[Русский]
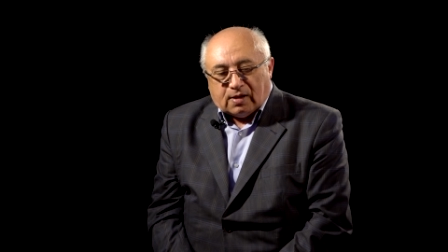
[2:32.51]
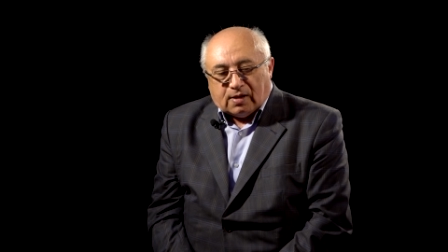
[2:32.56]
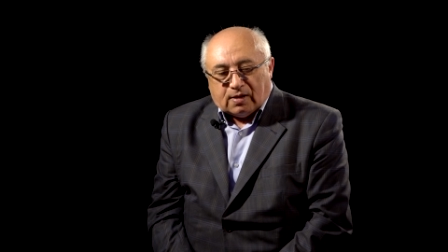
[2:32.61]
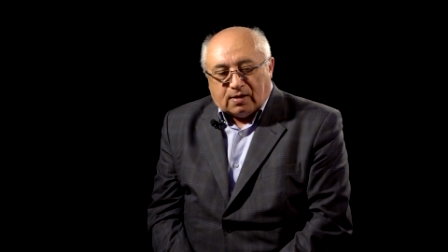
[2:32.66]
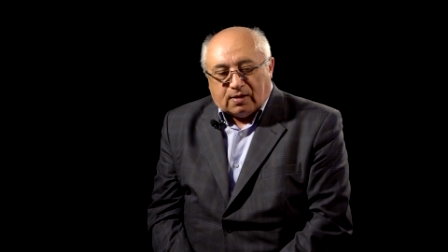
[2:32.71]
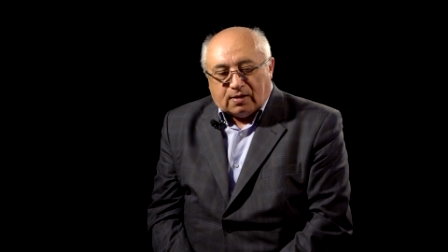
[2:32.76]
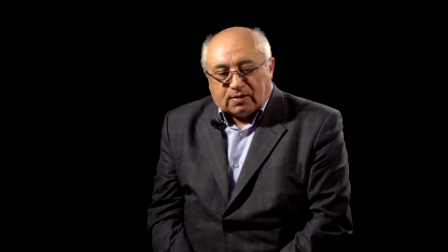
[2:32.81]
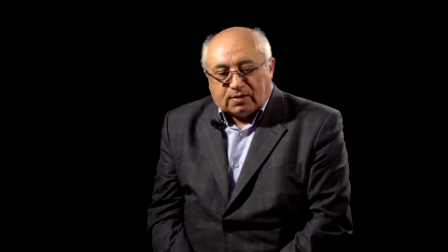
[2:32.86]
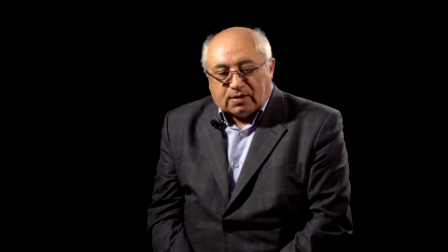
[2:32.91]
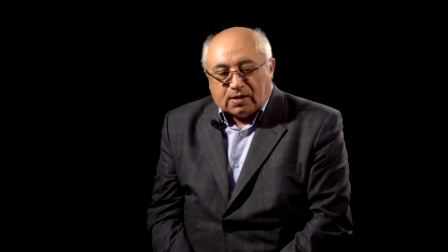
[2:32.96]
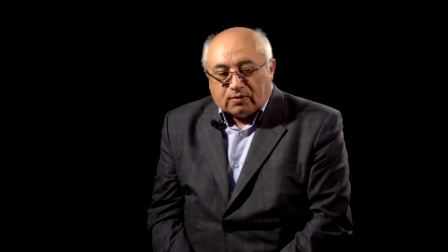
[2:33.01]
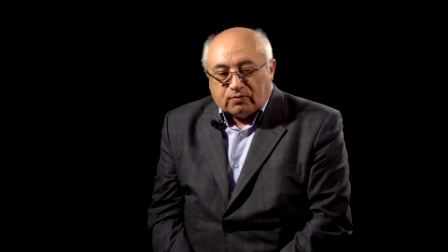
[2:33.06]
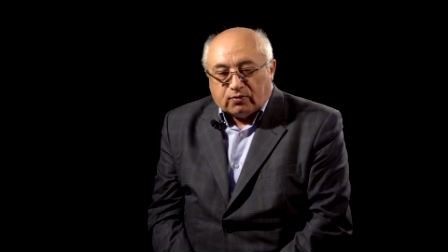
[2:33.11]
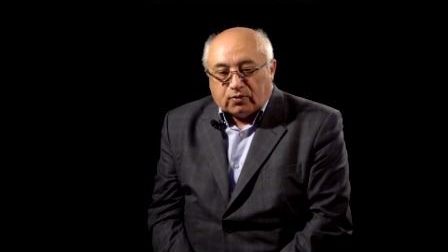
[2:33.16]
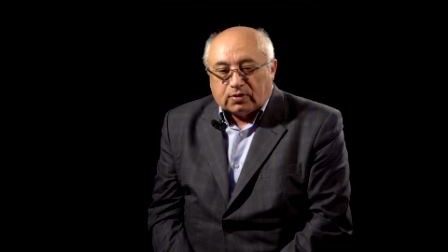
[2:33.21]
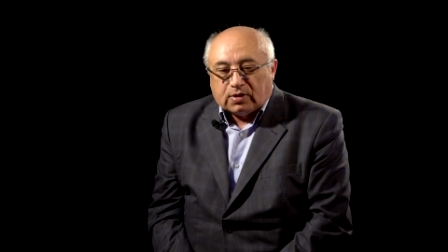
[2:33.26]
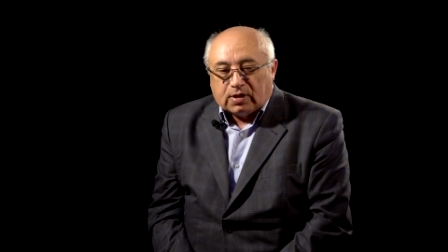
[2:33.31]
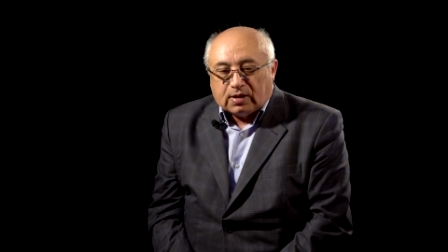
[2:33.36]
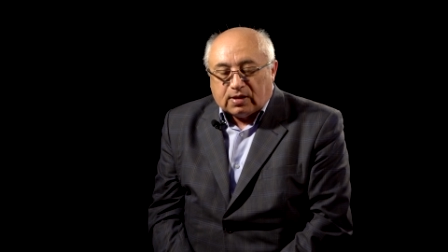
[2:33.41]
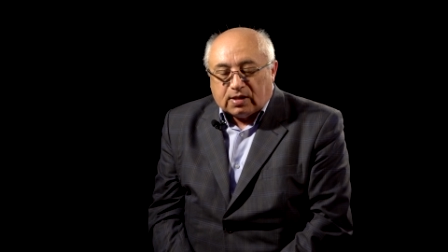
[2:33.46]
Э, так
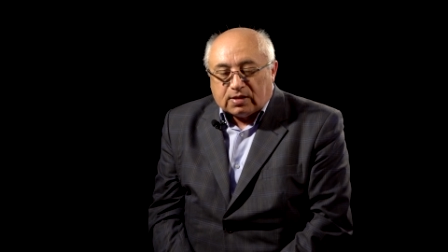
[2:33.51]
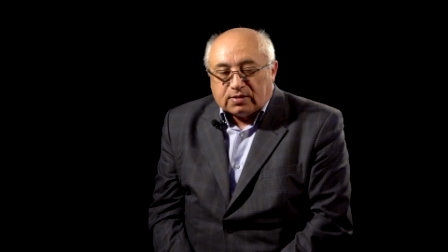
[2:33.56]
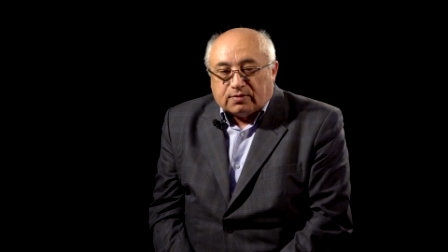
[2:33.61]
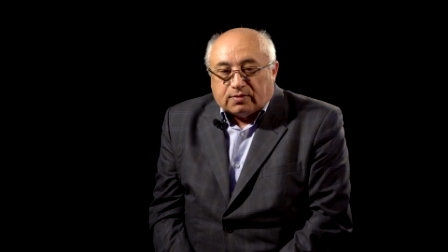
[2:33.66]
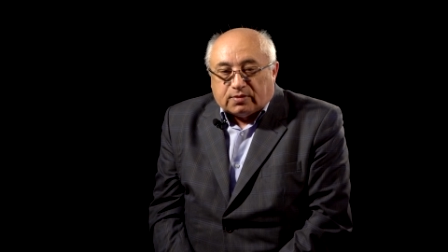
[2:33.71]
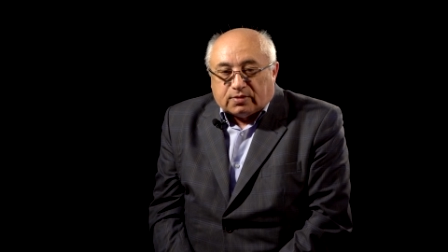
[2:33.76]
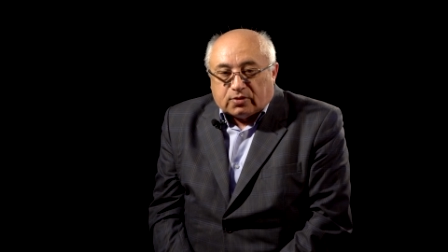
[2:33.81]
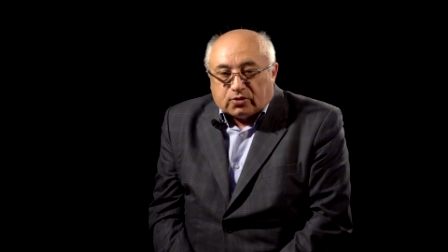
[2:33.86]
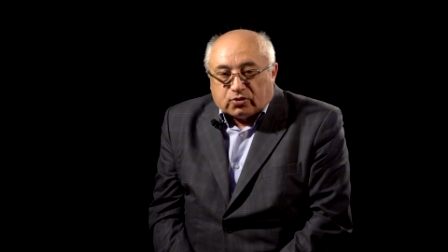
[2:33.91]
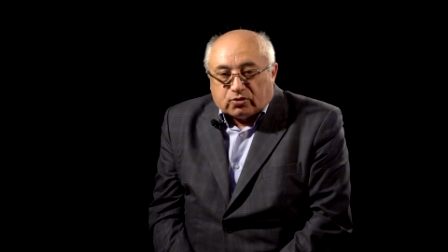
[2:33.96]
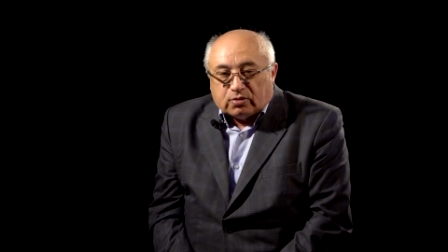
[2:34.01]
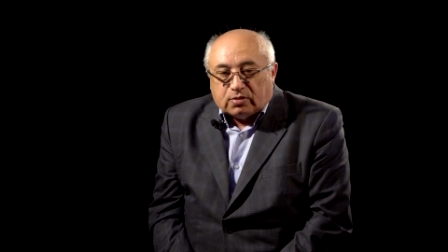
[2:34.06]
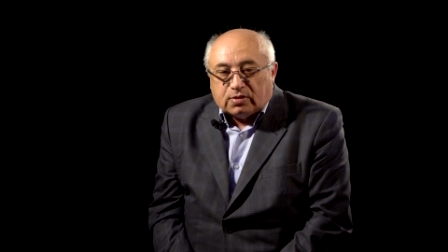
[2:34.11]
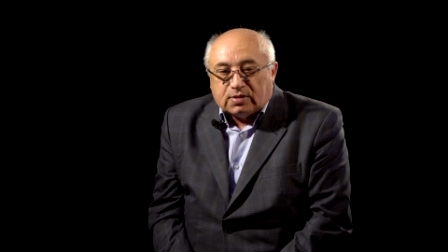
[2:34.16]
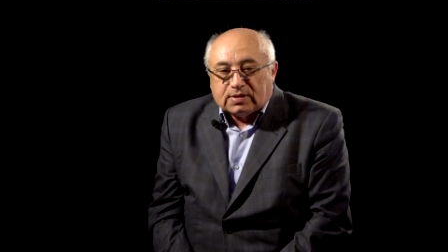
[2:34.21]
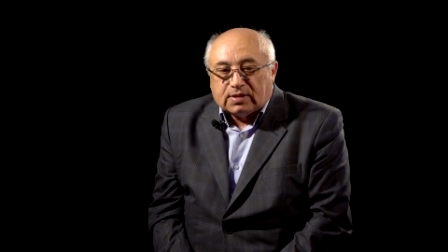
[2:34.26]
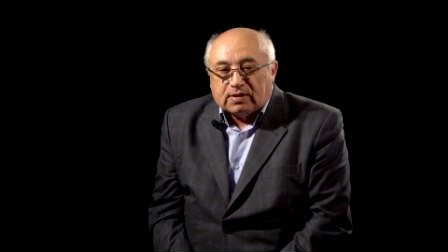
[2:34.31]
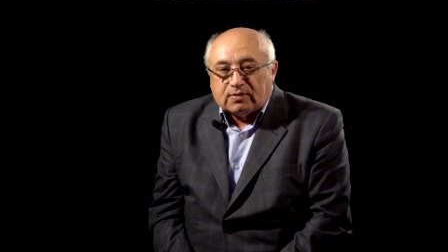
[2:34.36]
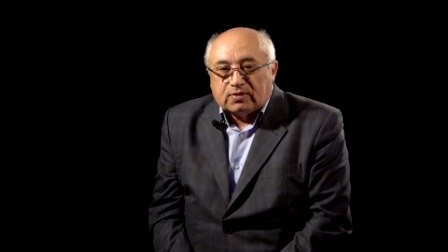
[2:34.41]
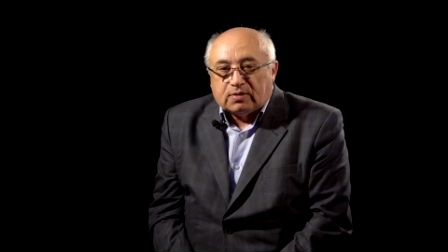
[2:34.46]
вот, оказывается, что не
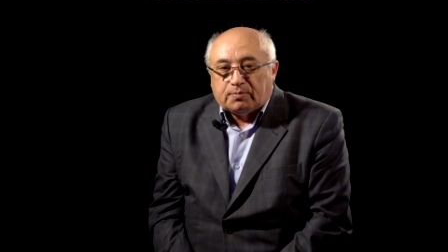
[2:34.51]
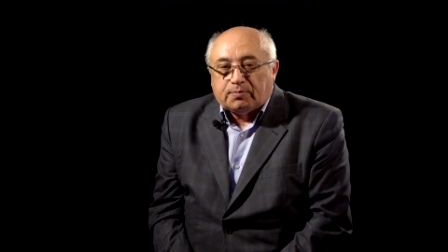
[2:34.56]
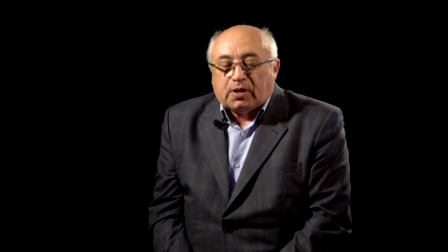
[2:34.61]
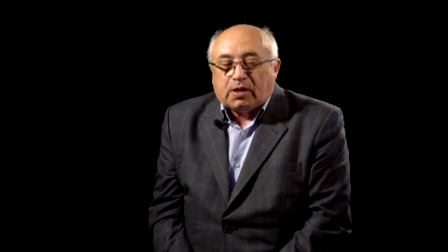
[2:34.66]
совсем